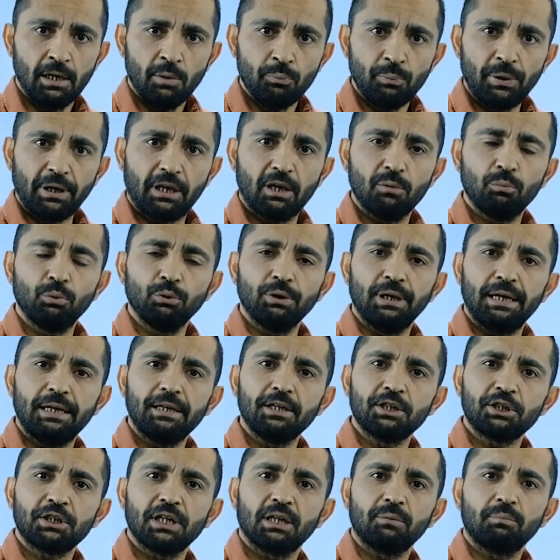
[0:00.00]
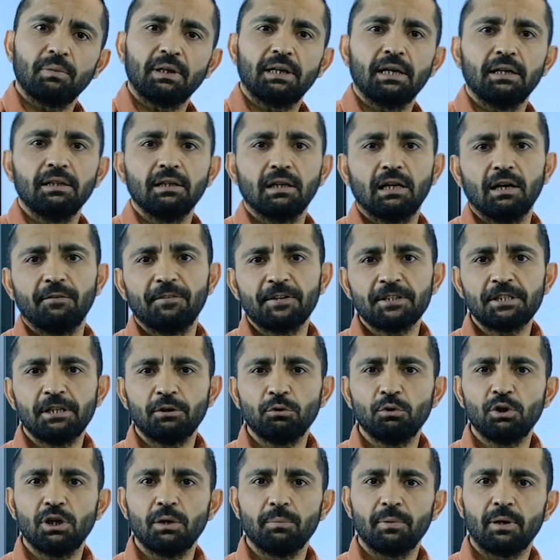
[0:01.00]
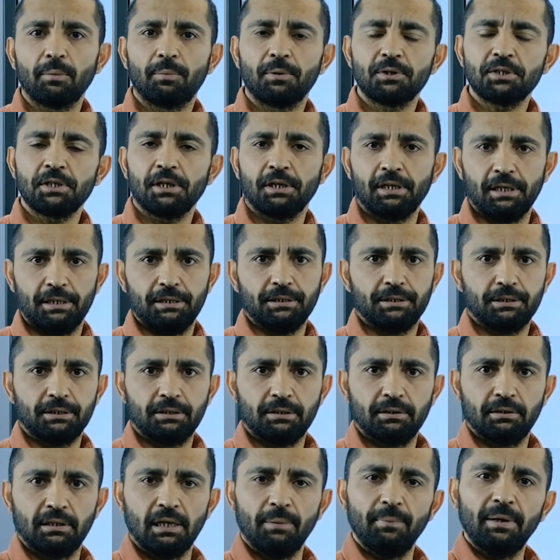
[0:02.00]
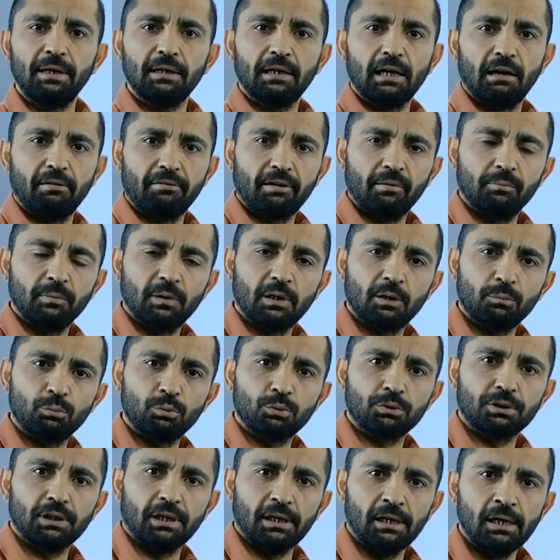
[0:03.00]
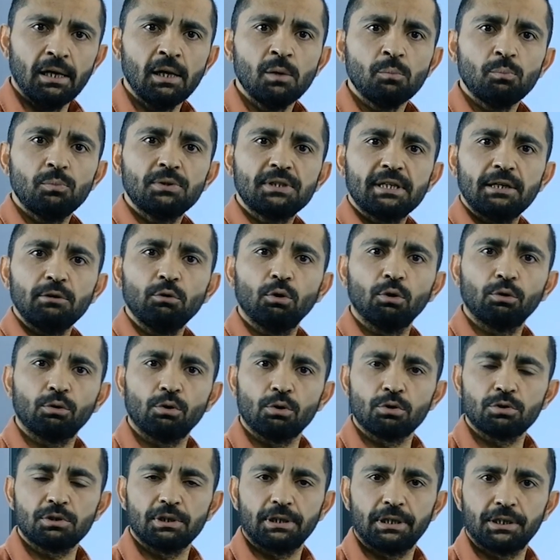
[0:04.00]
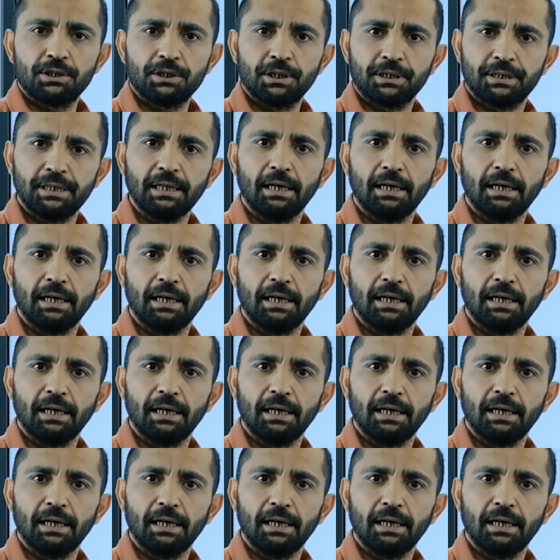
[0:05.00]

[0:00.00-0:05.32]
Peki bunu her işletme kendi kafasına göre mi yapacak? Hayır. Temel kavramlar burada bize yol gösterecek.